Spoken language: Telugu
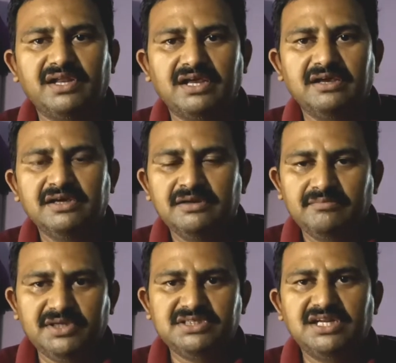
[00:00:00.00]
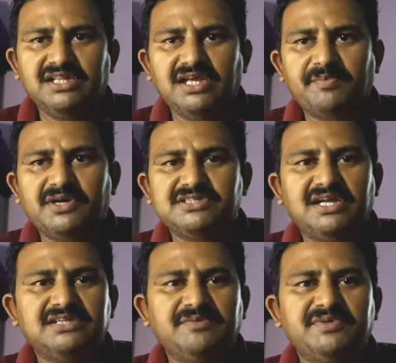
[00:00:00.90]
వీరికి బస అనేది ఏర్పాటు
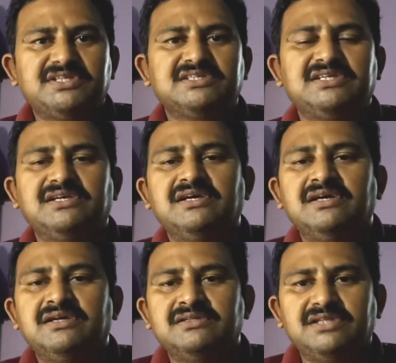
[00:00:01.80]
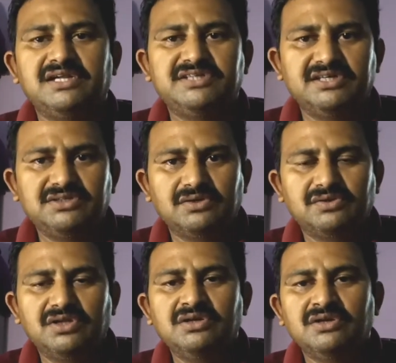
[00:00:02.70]
చేయాలని చెప్పేసి తెలియజేయడం
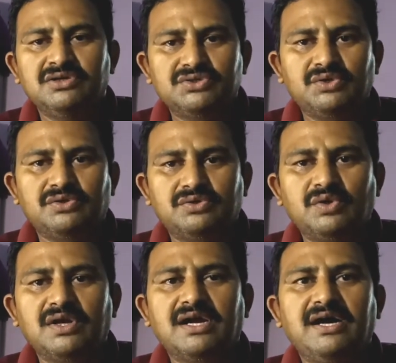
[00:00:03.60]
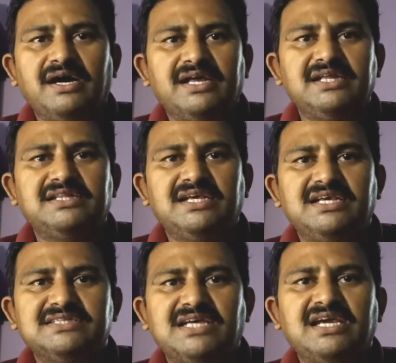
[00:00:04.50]
జరుగుతుంది సో టోటల్గా ఏదైతే ఈ
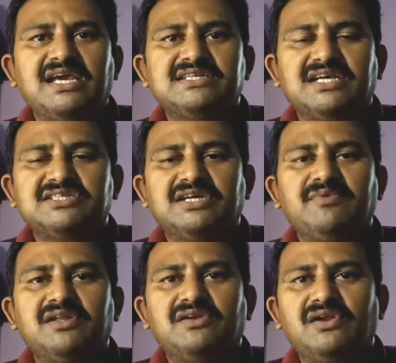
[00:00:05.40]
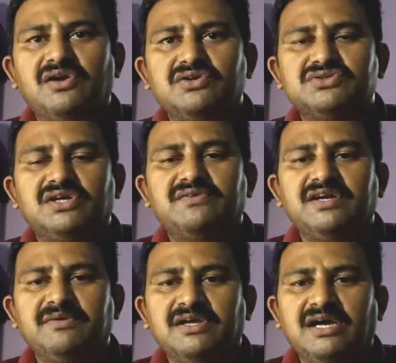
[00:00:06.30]
సాంఘిక సంక్షేమ ఆధ్వర్యంలో
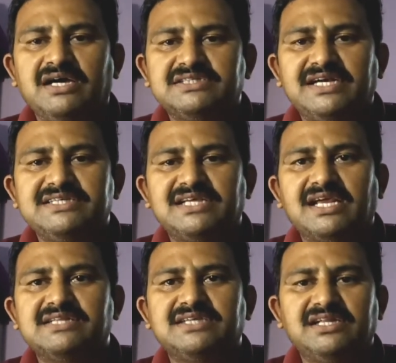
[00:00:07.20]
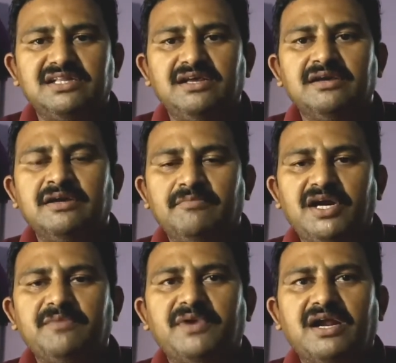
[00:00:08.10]
నడుస్తున్నటువంటి స్టడీ సర్కిల్స్ అనేది
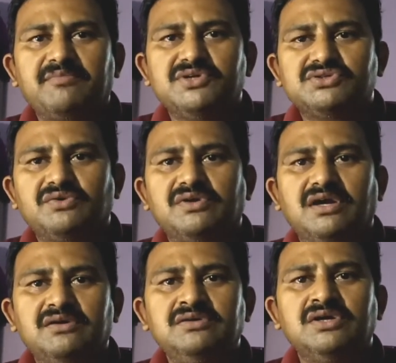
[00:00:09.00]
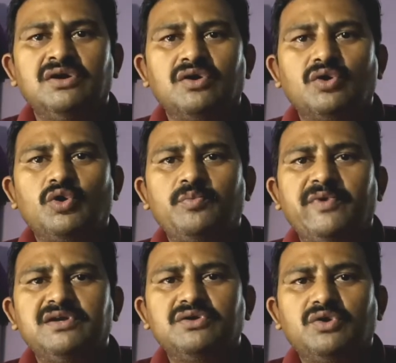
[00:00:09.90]
మళ్ళీ ప్రారంభిస్తూ ఉన్నారు గ్రూప్
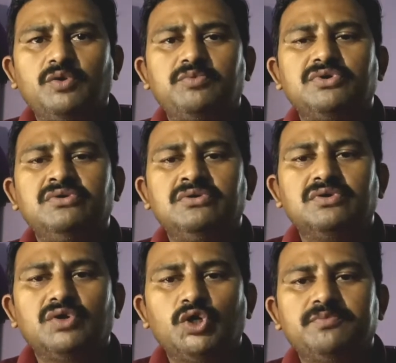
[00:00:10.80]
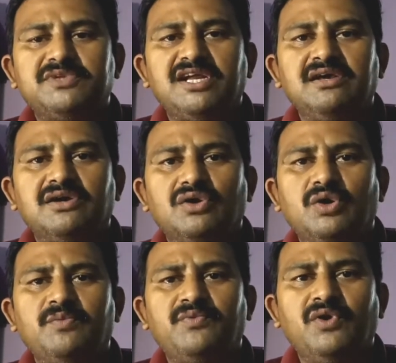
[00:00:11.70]
వన్ గ్రూప్ టూ గ్రూప్ త్రీ
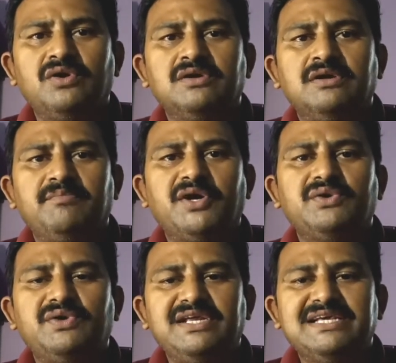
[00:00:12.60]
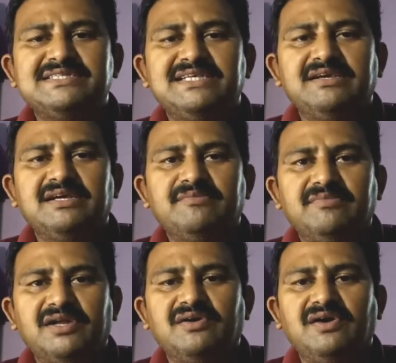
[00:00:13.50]
గ్రూప్ ఫోర్ మరియు డిఎస్సి
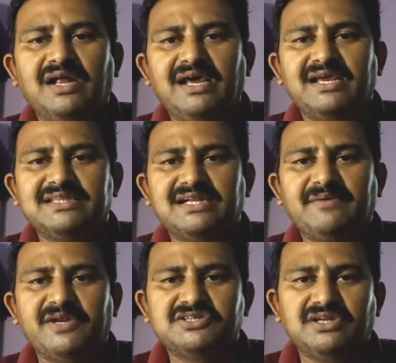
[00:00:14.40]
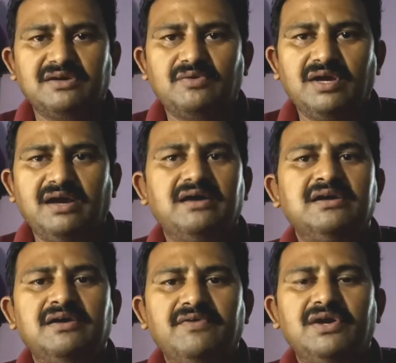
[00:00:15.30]
మరియు అలాగే ఇతర పరీక్షలకు కూడా
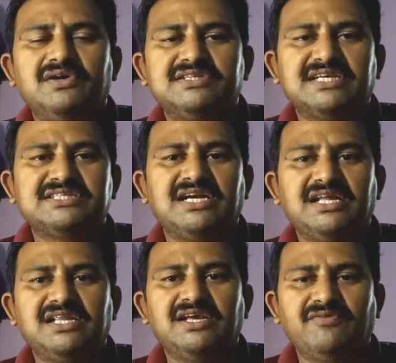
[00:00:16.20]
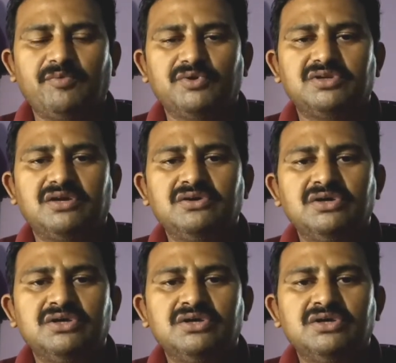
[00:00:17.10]
వీళ్ళు శిక్షణ అనేది ఇవ్వబోతున్నారు